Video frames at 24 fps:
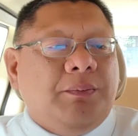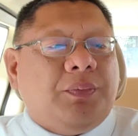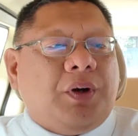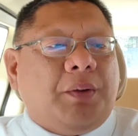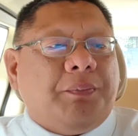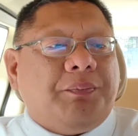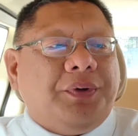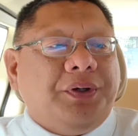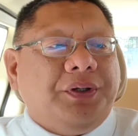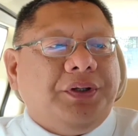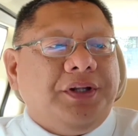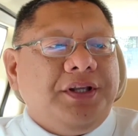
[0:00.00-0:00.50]

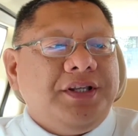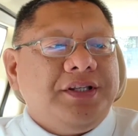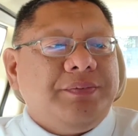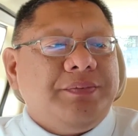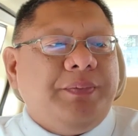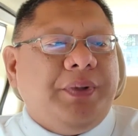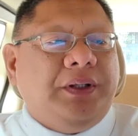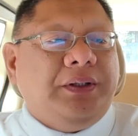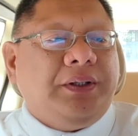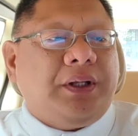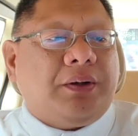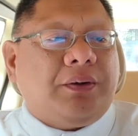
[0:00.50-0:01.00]
Properties
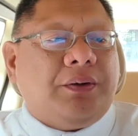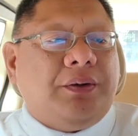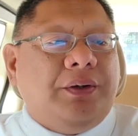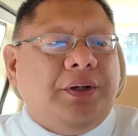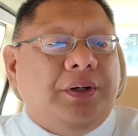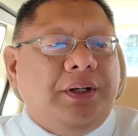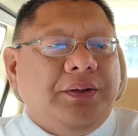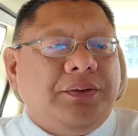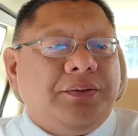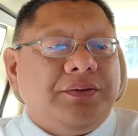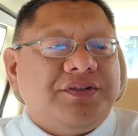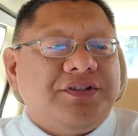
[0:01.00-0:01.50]
built
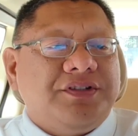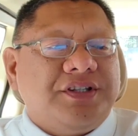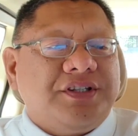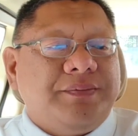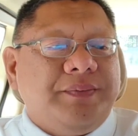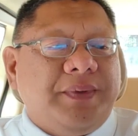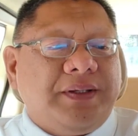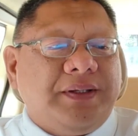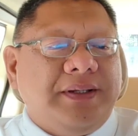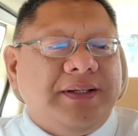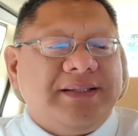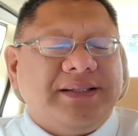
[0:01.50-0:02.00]
according to
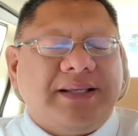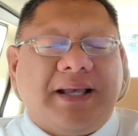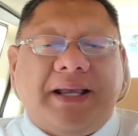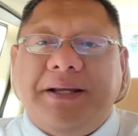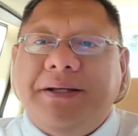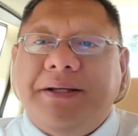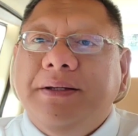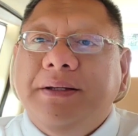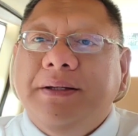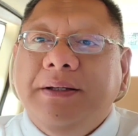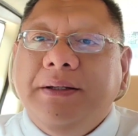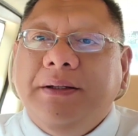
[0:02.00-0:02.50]
seismic
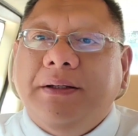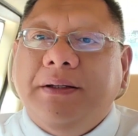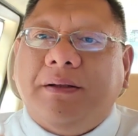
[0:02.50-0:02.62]
design.